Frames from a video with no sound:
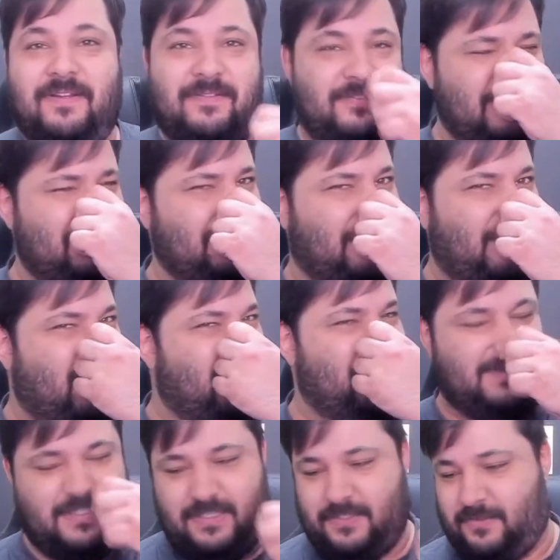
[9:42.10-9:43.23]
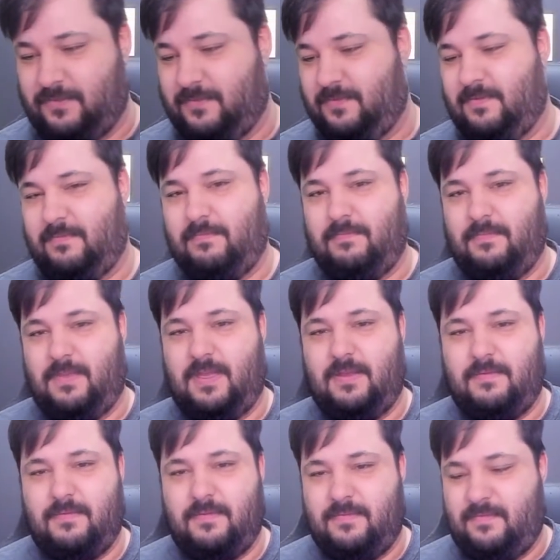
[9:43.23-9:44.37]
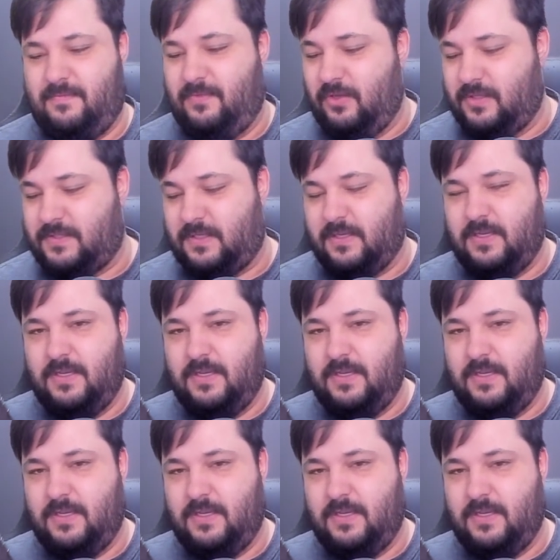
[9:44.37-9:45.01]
Nossa, como eu vou fazer isso? Nossa.